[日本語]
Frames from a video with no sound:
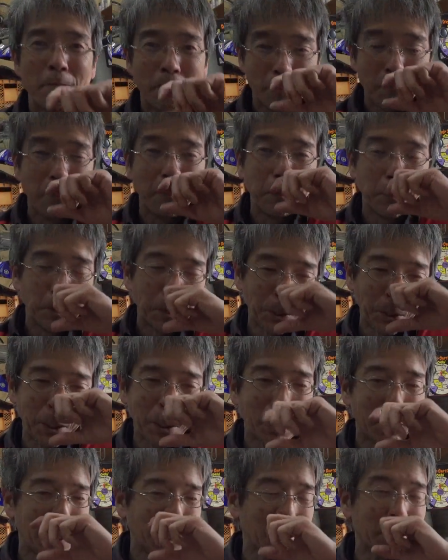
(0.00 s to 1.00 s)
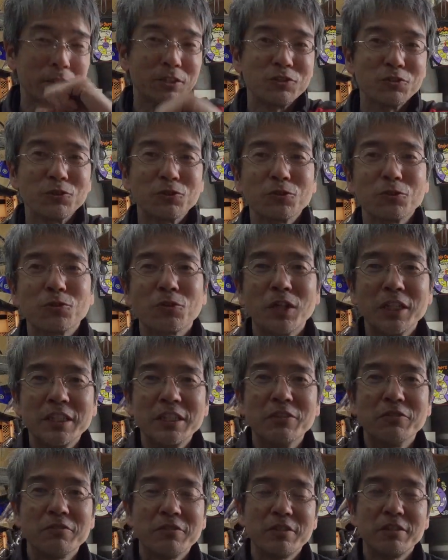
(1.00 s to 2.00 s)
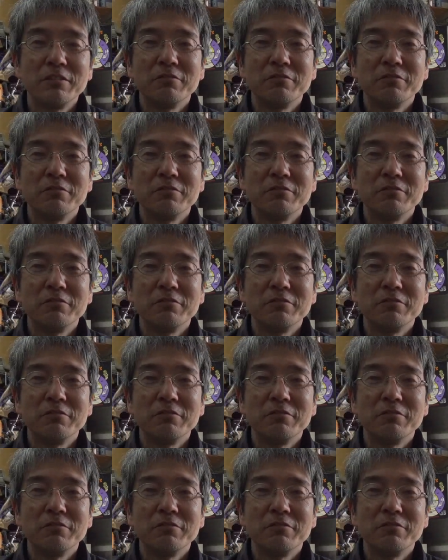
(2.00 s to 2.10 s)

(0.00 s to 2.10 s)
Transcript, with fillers: うん。ななんか、通奏とかいいよ。